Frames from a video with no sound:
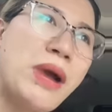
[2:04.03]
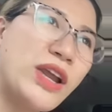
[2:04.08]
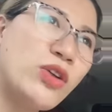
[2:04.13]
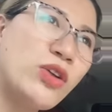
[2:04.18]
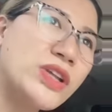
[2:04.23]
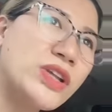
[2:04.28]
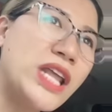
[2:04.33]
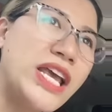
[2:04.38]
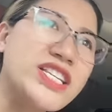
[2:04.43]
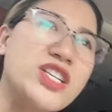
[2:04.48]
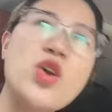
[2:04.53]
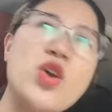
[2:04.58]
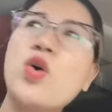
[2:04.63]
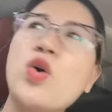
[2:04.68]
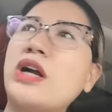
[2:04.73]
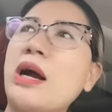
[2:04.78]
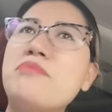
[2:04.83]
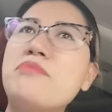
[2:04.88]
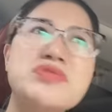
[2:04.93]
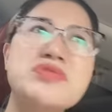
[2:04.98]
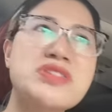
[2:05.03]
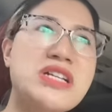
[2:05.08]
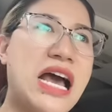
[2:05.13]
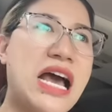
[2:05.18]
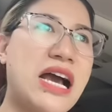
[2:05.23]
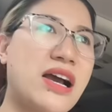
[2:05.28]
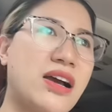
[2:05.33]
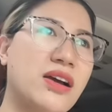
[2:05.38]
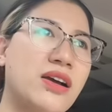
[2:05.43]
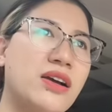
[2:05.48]
mày luôn để chế độ câm
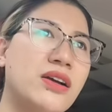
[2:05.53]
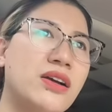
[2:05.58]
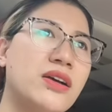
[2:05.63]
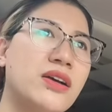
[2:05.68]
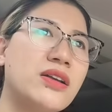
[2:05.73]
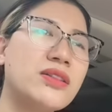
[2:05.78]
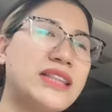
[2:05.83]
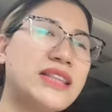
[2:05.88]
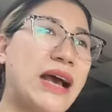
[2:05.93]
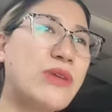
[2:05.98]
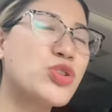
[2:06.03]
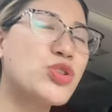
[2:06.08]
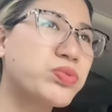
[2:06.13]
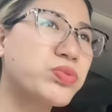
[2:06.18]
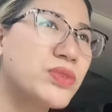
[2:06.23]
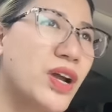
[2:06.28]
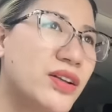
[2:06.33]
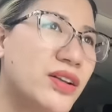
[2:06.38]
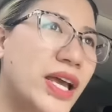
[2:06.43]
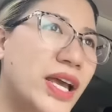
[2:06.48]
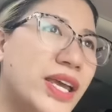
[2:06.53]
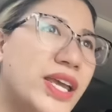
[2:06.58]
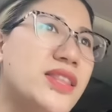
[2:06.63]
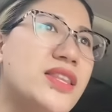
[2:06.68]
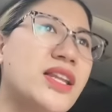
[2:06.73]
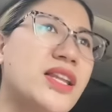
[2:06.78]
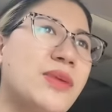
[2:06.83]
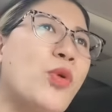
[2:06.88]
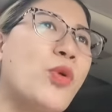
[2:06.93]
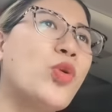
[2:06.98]
lặng. Tao dục đơn đấy ít
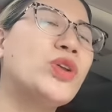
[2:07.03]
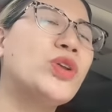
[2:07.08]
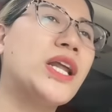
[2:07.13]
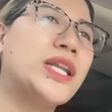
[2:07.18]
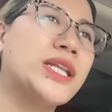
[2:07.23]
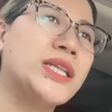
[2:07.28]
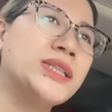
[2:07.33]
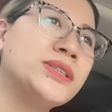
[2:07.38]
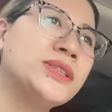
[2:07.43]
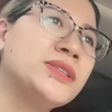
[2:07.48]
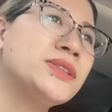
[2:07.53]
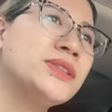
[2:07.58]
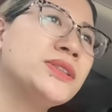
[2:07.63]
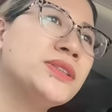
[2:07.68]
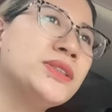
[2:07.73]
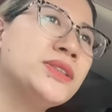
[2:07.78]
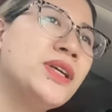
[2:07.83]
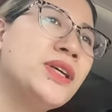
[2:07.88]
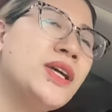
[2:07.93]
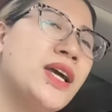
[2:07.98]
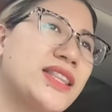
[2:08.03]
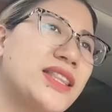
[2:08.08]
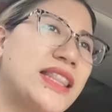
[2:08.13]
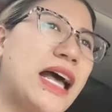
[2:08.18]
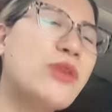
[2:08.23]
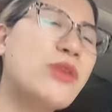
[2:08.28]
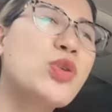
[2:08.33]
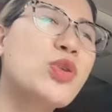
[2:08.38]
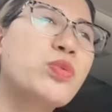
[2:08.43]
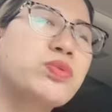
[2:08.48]
nhất là bốn lần.
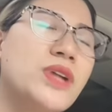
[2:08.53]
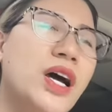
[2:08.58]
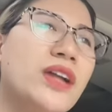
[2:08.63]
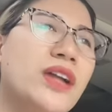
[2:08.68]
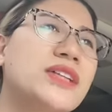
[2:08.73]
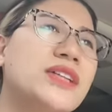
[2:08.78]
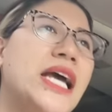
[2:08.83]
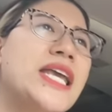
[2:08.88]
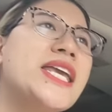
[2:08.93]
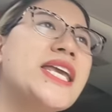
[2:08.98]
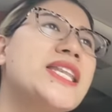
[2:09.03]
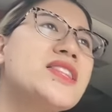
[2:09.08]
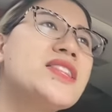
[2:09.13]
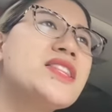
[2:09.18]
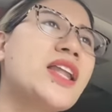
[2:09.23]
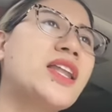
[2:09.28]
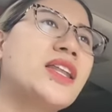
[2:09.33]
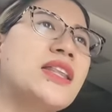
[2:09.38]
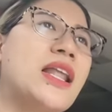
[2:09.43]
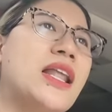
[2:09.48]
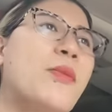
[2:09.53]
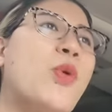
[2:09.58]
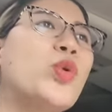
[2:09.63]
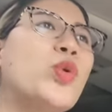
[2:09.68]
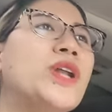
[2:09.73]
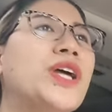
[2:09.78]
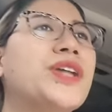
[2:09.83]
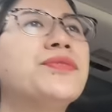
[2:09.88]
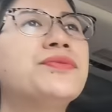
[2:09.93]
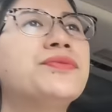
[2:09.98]
Tao dục đơn đấy ít nhất là
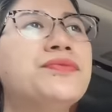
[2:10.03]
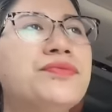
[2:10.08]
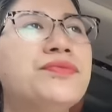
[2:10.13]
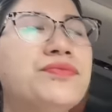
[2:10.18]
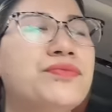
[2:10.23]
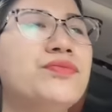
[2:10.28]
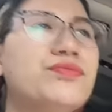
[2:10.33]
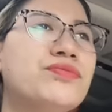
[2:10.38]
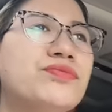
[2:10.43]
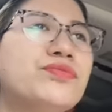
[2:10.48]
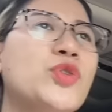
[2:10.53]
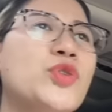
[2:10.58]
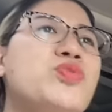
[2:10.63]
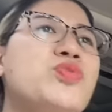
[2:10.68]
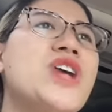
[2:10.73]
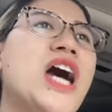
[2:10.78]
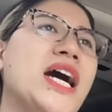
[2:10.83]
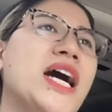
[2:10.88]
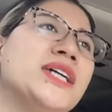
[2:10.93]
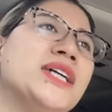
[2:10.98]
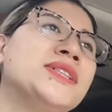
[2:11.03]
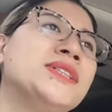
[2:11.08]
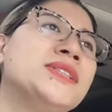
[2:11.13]
bốn lần. Đúng chưa?